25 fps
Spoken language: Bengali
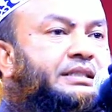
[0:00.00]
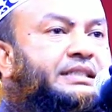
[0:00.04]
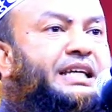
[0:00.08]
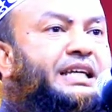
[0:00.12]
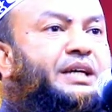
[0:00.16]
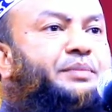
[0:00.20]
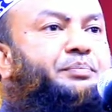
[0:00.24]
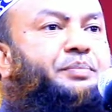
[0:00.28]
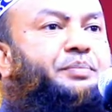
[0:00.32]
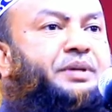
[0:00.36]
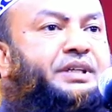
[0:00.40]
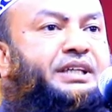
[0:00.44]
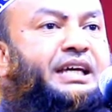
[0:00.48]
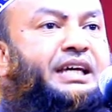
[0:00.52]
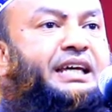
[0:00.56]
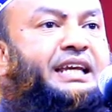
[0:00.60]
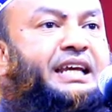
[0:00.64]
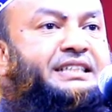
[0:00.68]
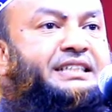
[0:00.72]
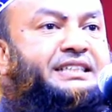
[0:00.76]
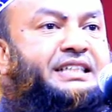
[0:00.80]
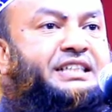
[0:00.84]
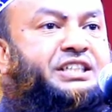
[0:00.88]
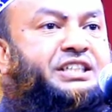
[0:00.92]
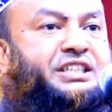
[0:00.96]
যে বিয়ে
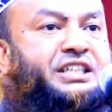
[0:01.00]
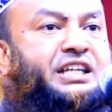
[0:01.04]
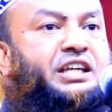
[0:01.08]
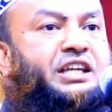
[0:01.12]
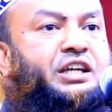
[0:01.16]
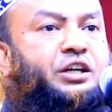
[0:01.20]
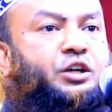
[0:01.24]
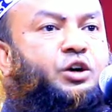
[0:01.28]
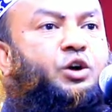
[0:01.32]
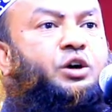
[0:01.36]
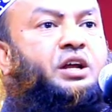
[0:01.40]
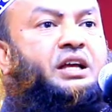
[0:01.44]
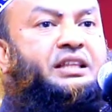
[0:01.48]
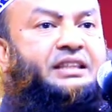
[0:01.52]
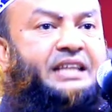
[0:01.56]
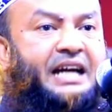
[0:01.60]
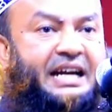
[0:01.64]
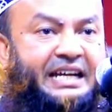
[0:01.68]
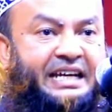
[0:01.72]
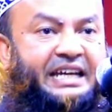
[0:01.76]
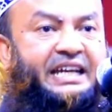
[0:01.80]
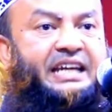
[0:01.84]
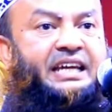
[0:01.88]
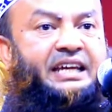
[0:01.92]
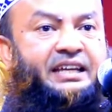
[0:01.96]
রেজিস্ট্রি করে
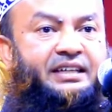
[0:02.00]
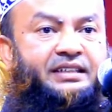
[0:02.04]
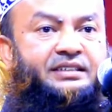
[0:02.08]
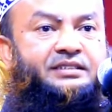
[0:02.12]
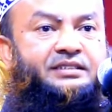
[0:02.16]
তাকে